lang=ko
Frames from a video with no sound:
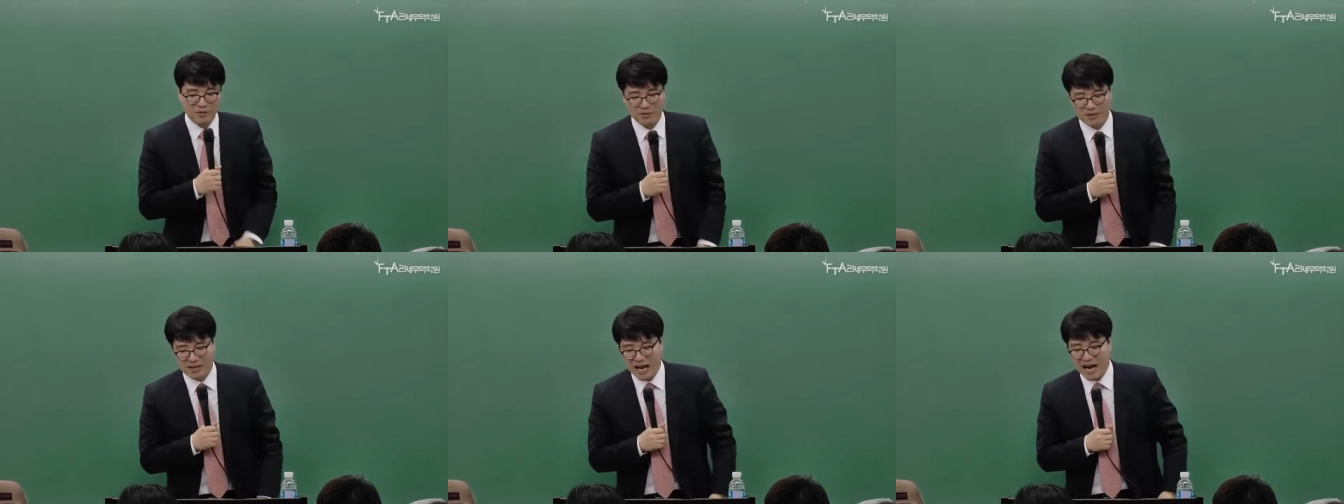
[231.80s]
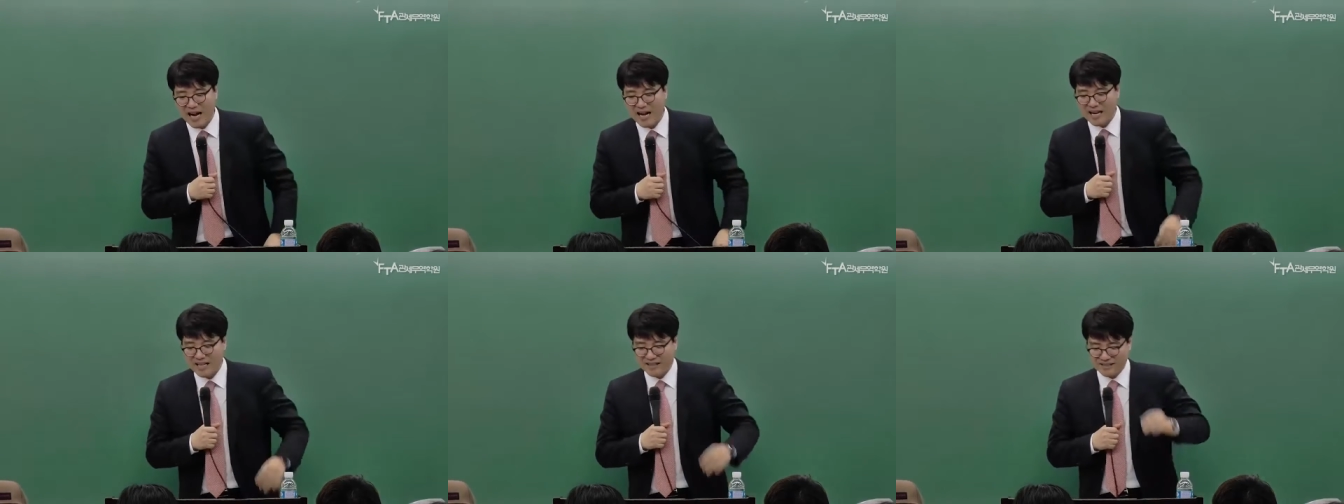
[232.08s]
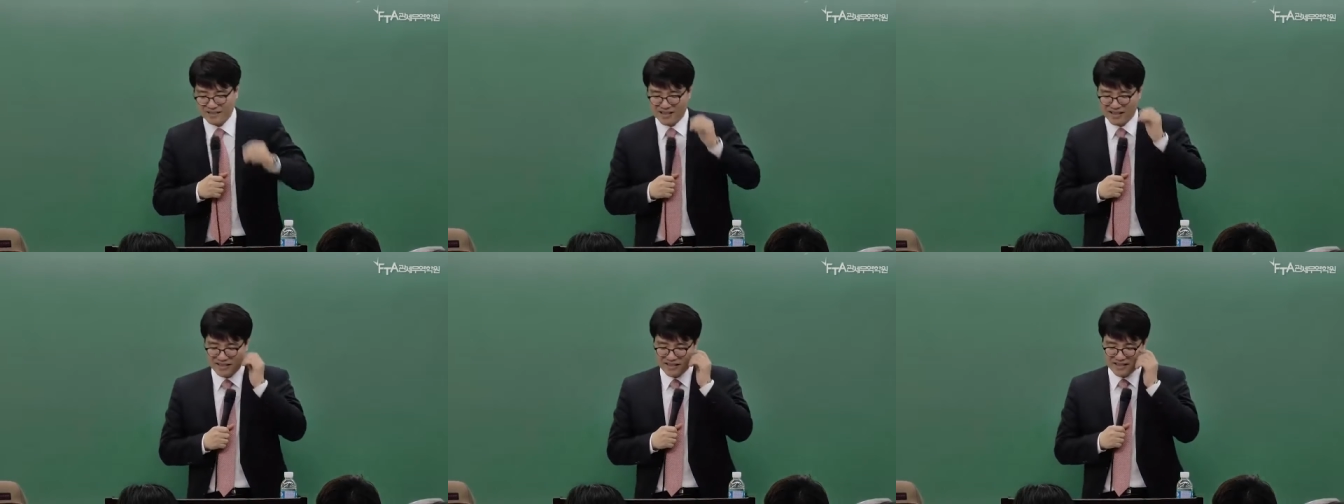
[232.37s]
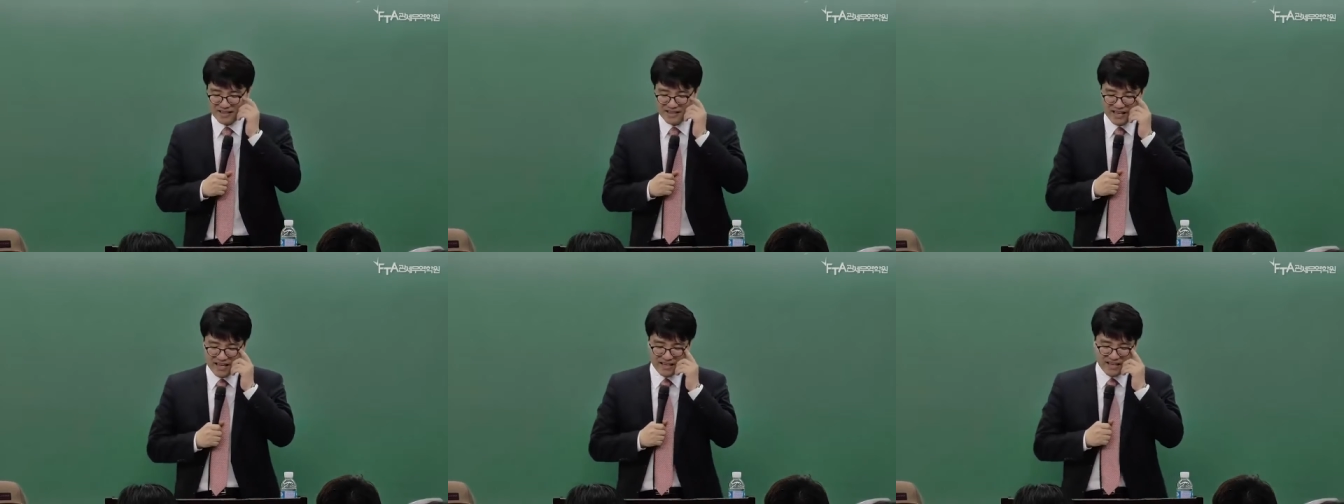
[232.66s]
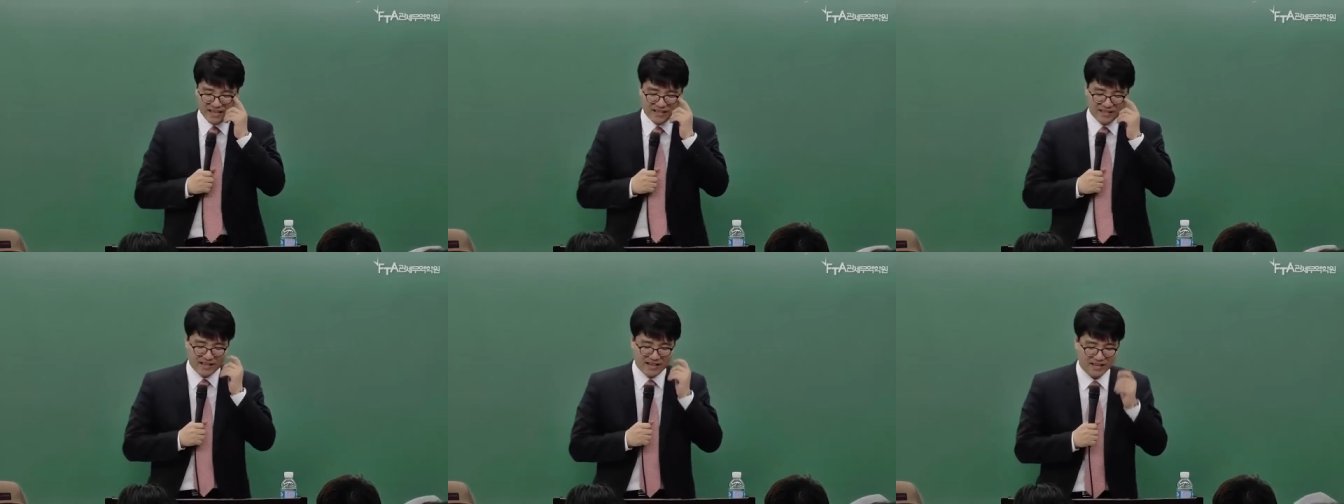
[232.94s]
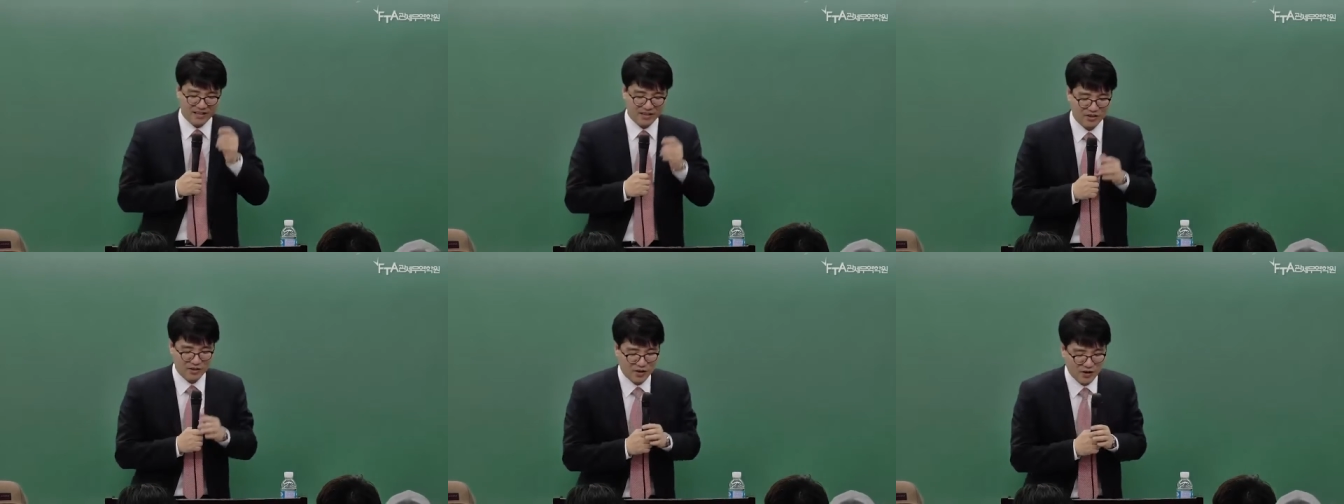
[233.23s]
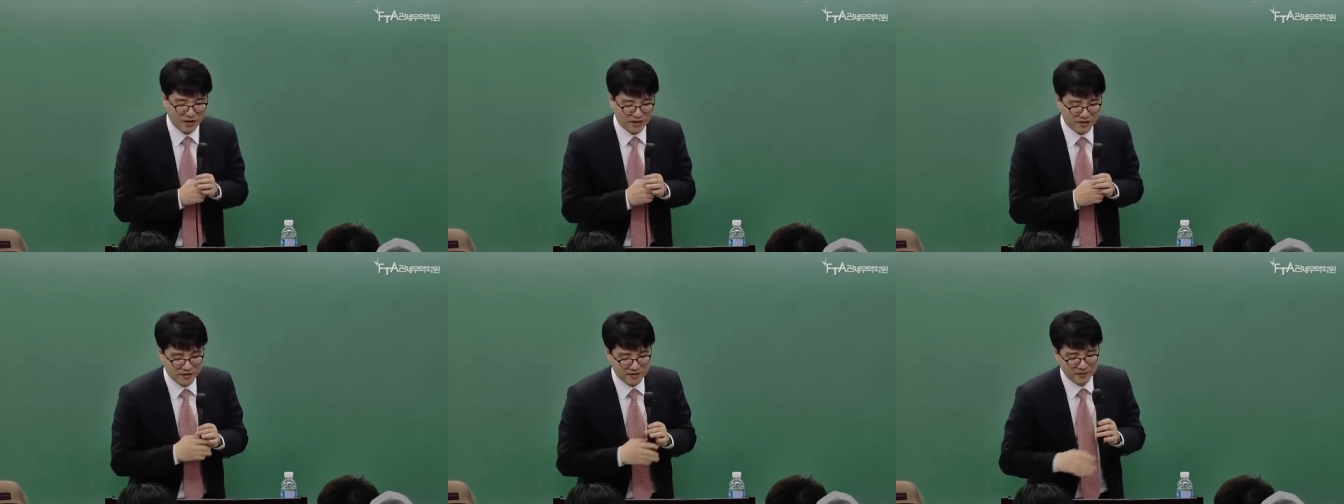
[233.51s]
좀 달랐어야 된다라는
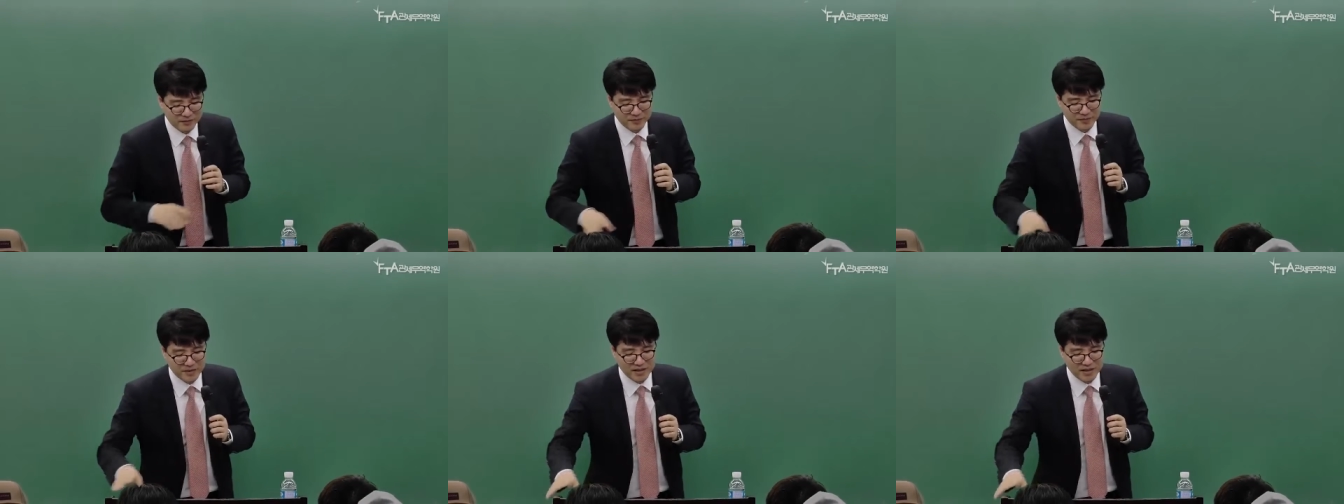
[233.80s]
이야기죠. 예?